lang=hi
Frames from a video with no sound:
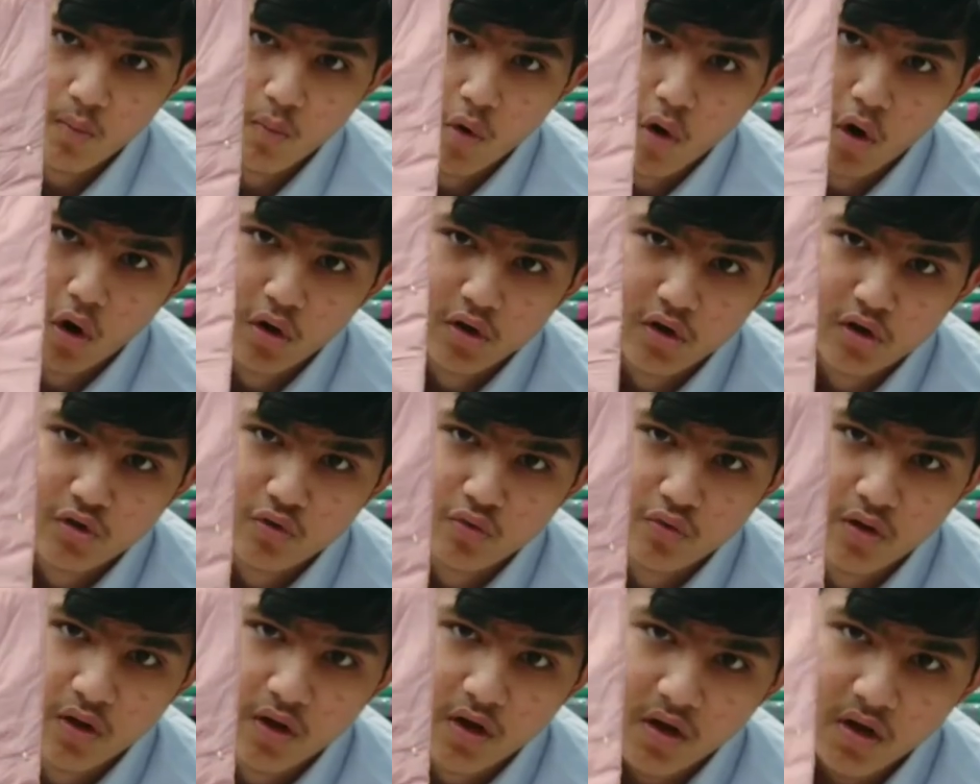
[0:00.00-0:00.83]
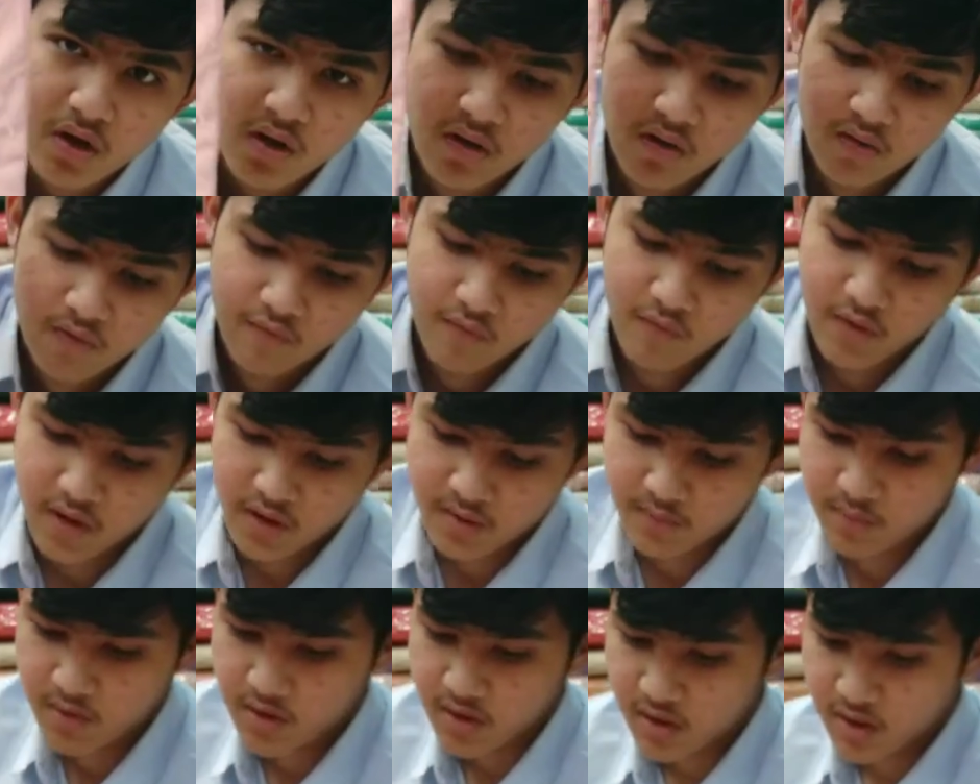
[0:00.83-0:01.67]
हो बहुत ही सुंदर है
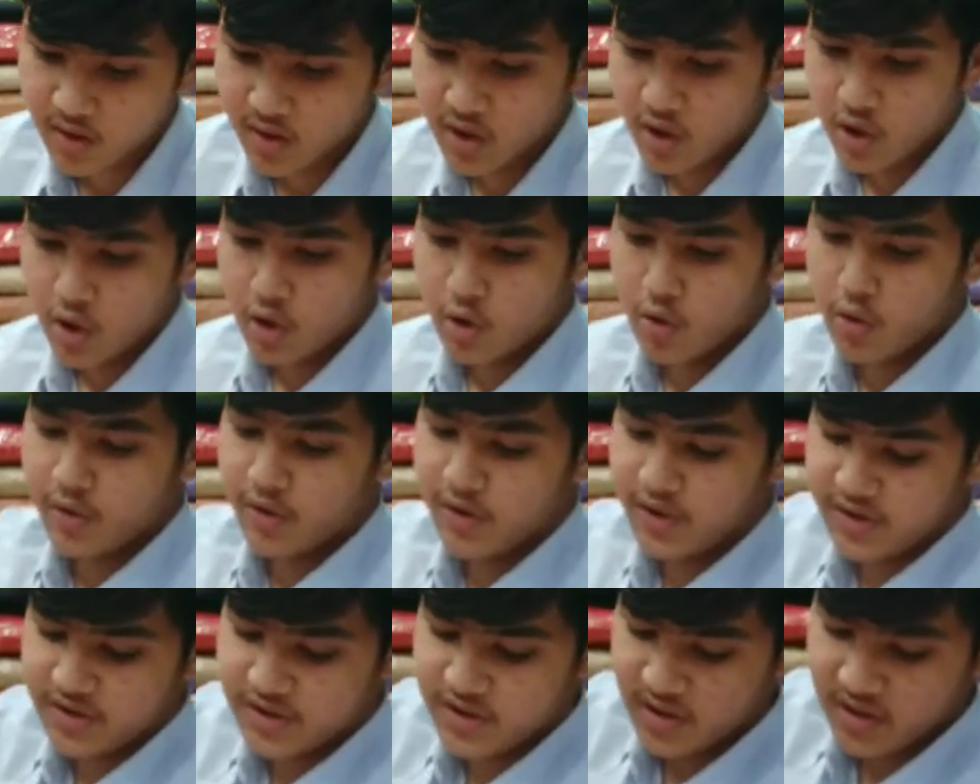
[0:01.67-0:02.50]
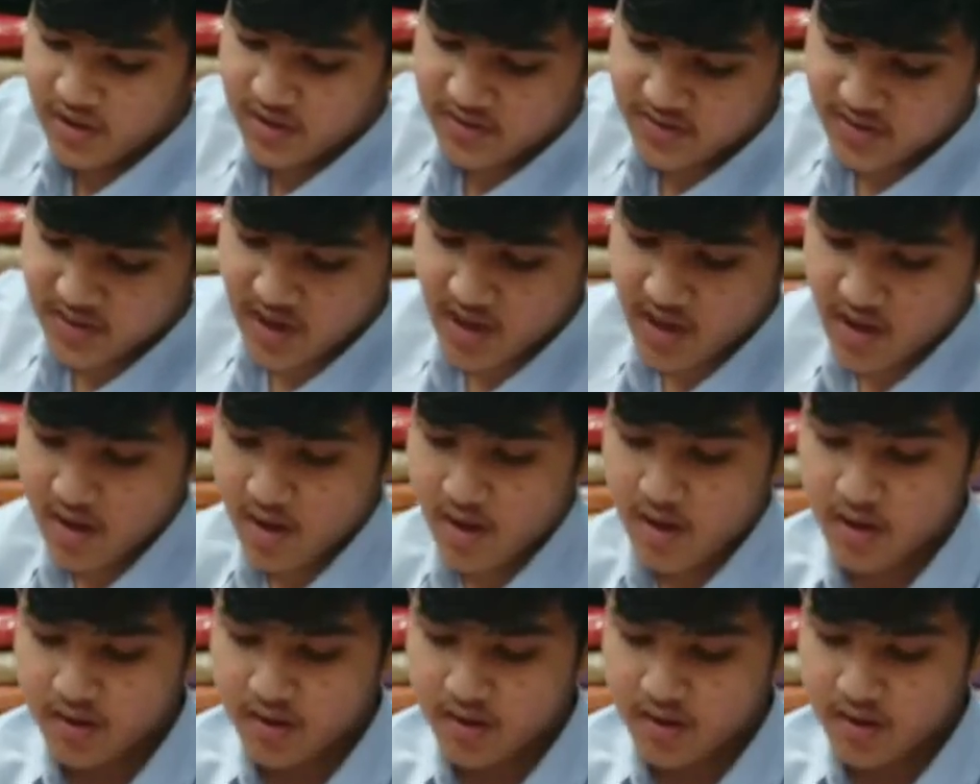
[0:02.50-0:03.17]
वर्क भी और नीचे इसका